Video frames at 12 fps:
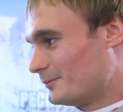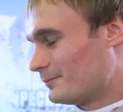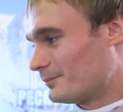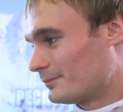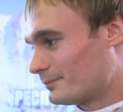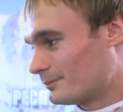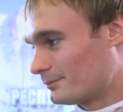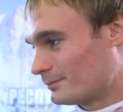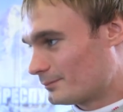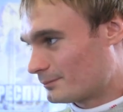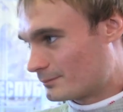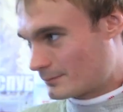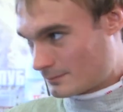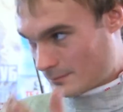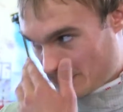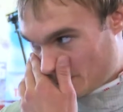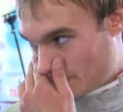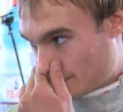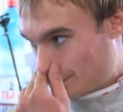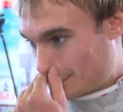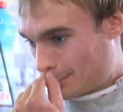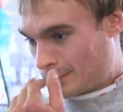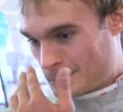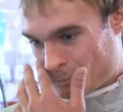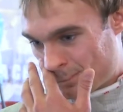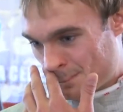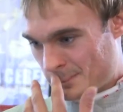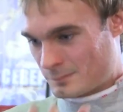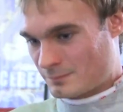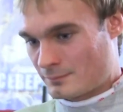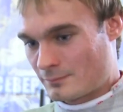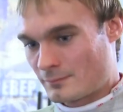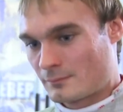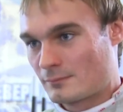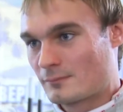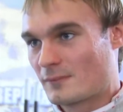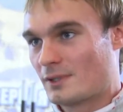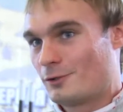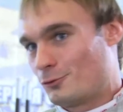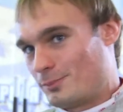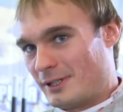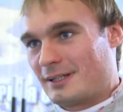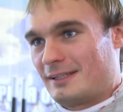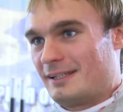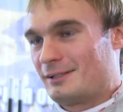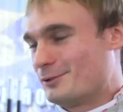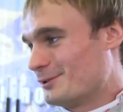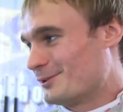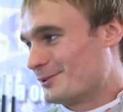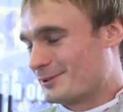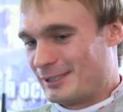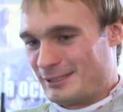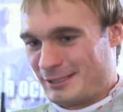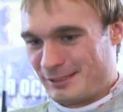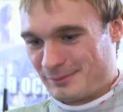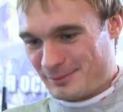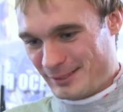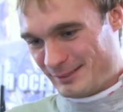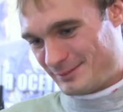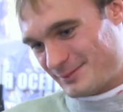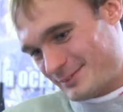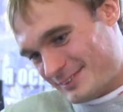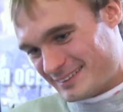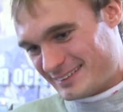Пока по сегодняшнему дню доволен своими результатами? Ну, пока да, но это только начало, поэтому